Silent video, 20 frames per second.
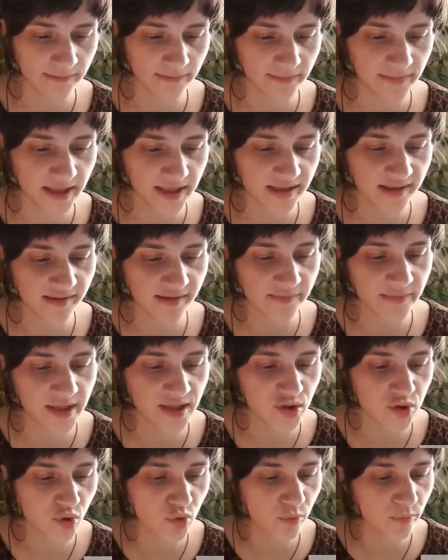nicht das
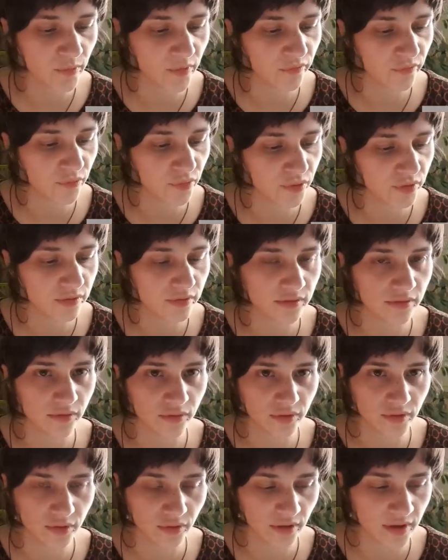Menschtum gefunden
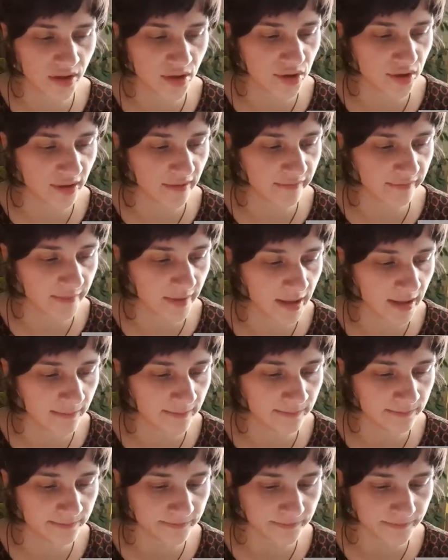und neu geschaffen haben.